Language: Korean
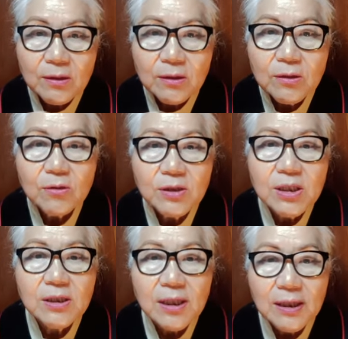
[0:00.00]
이건
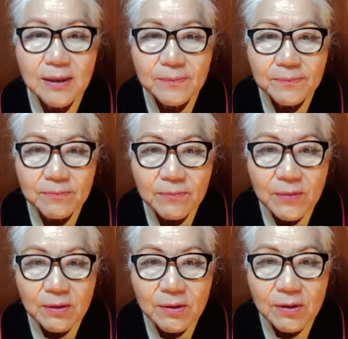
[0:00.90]
진짜
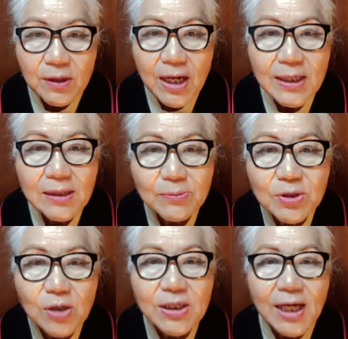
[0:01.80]
하나님은
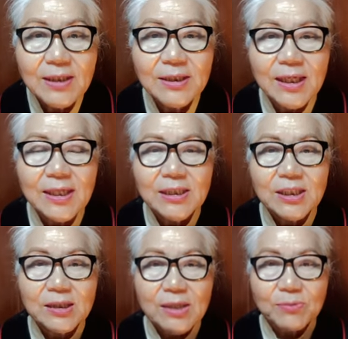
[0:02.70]
영이 한,
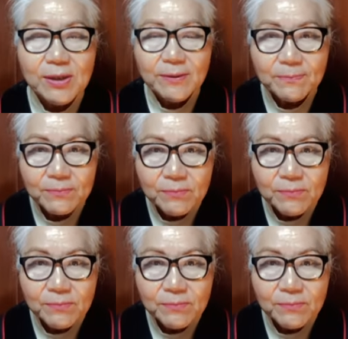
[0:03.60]
하나시기 때문에